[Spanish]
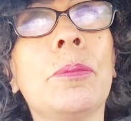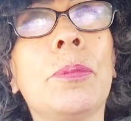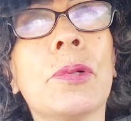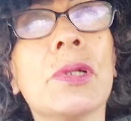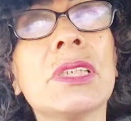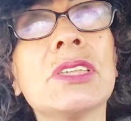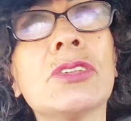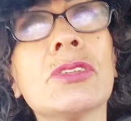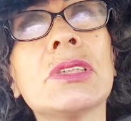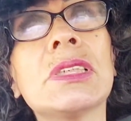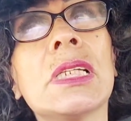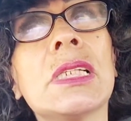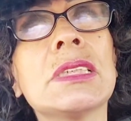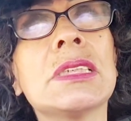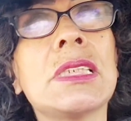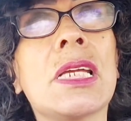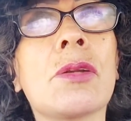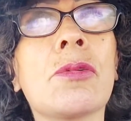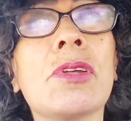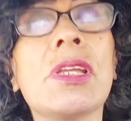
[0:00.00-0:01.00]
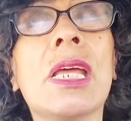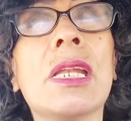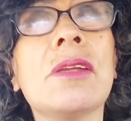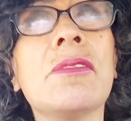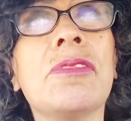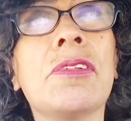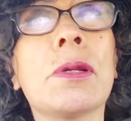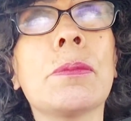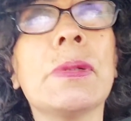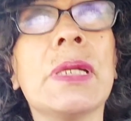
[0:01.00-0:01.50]
Por eso se desarrollan
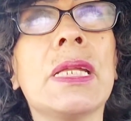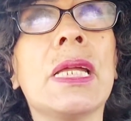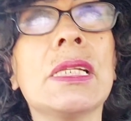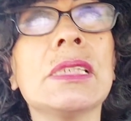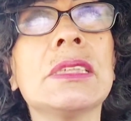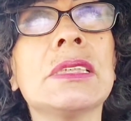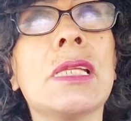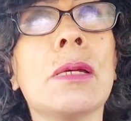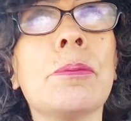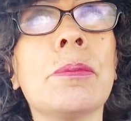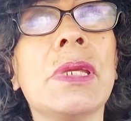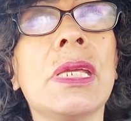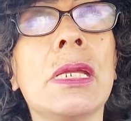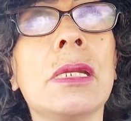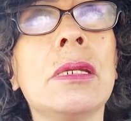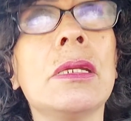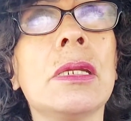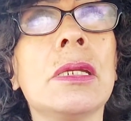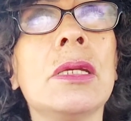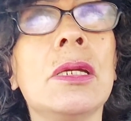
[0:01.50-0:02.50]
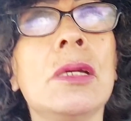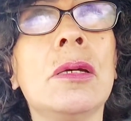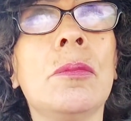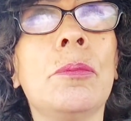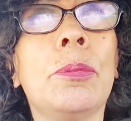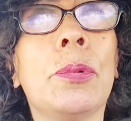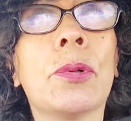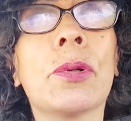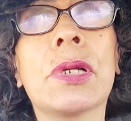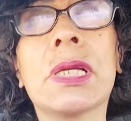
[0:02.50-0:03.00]
enfermedades también,
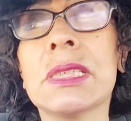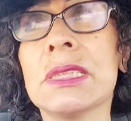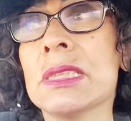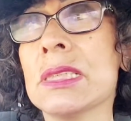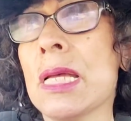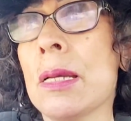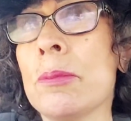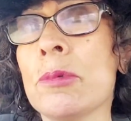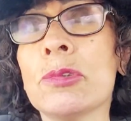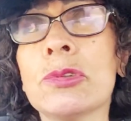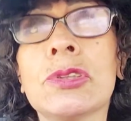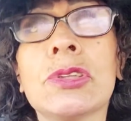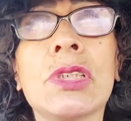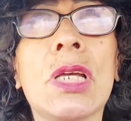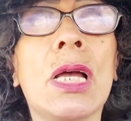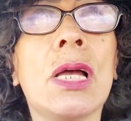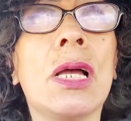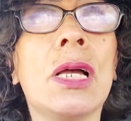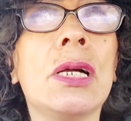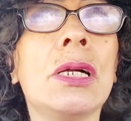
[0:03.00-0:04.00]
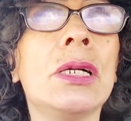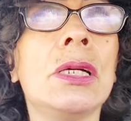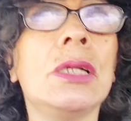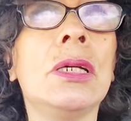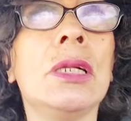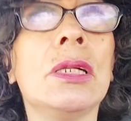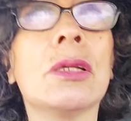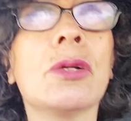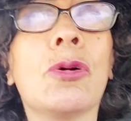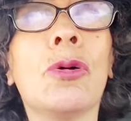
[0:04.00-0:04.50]
porque estamos ah,
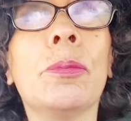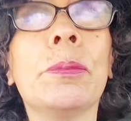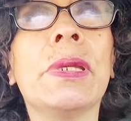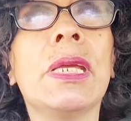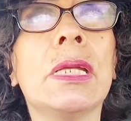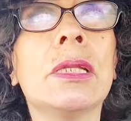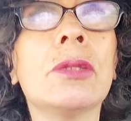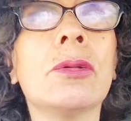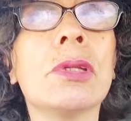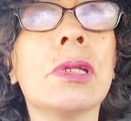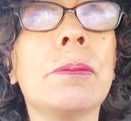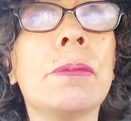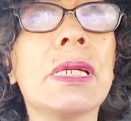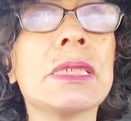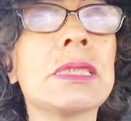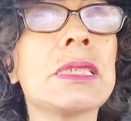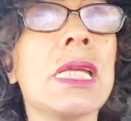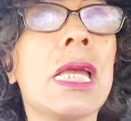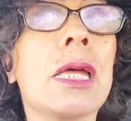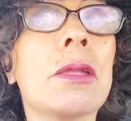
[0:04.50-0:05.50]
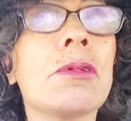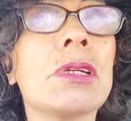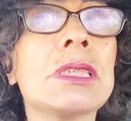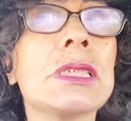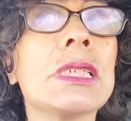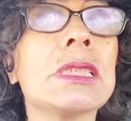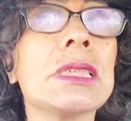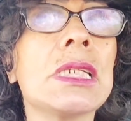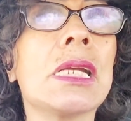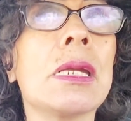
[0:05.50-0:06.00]
comiendo demasiado.
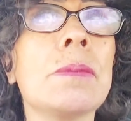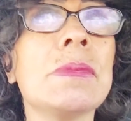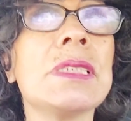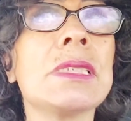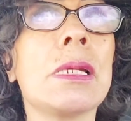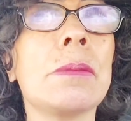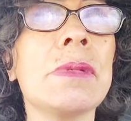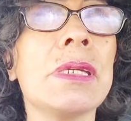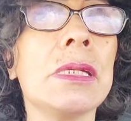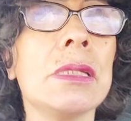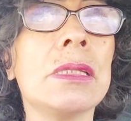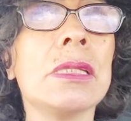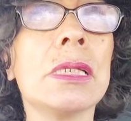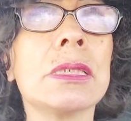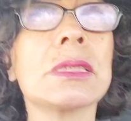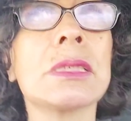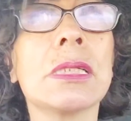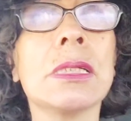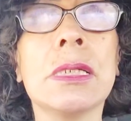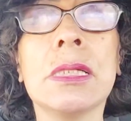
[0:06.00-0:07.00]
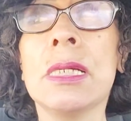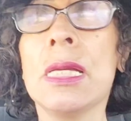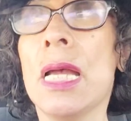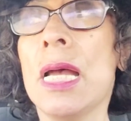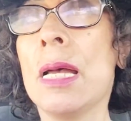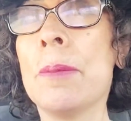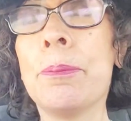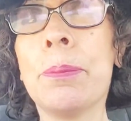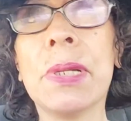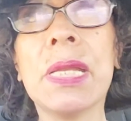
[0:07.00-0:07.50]
Así es de que mis amiguitas,
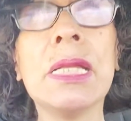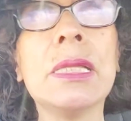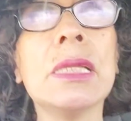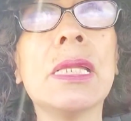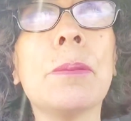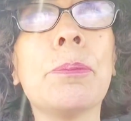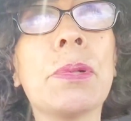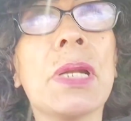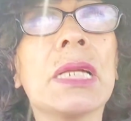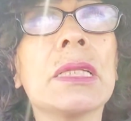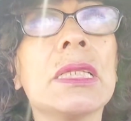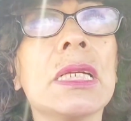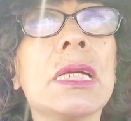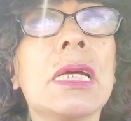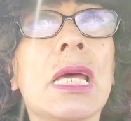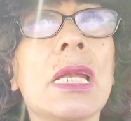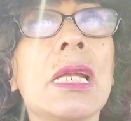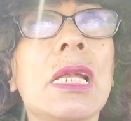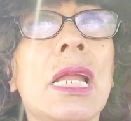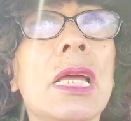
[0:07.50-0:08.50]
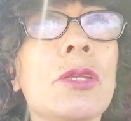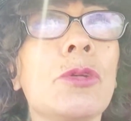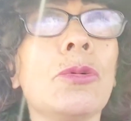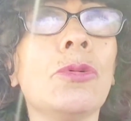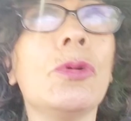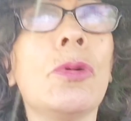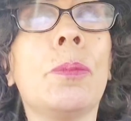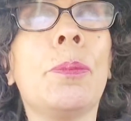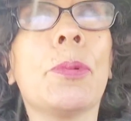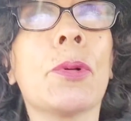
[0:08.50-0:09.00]
aprenda a practicar el
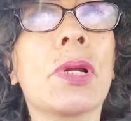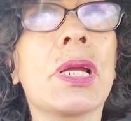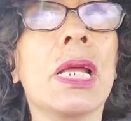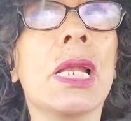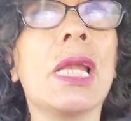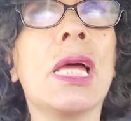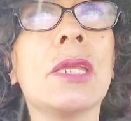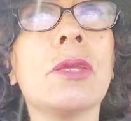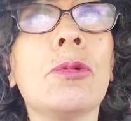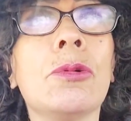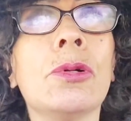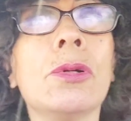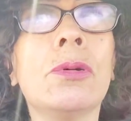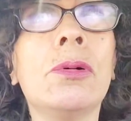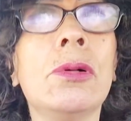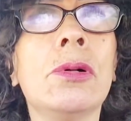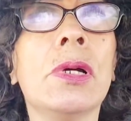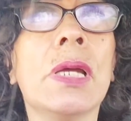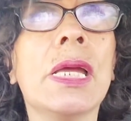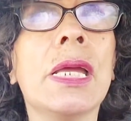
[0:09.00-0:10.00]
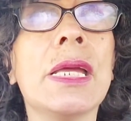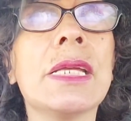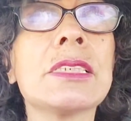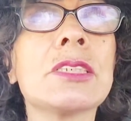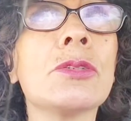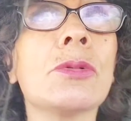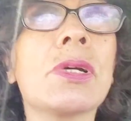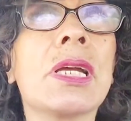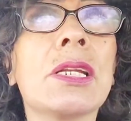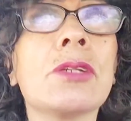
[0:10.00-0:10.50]
ayuno, porque el ayuno
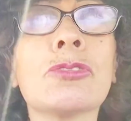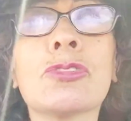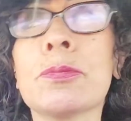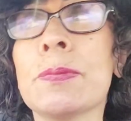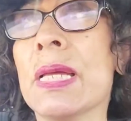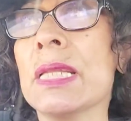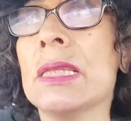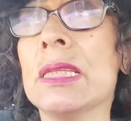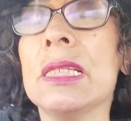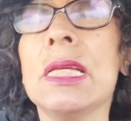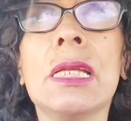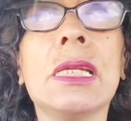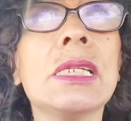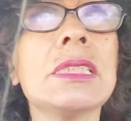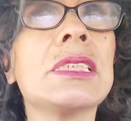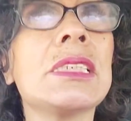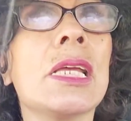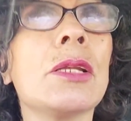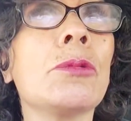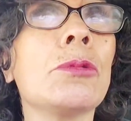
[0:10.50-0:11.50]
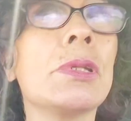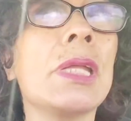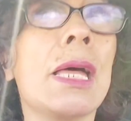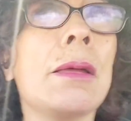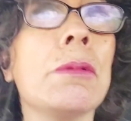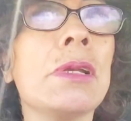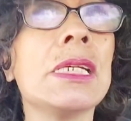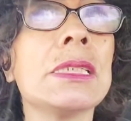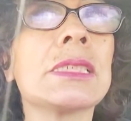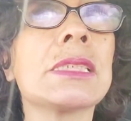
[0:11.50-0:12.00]
es lo que nos mantiene
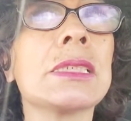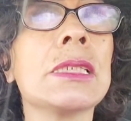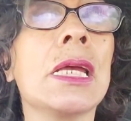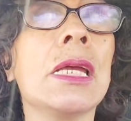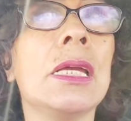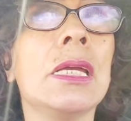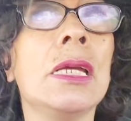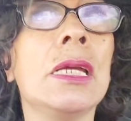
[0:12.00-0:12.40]
saludables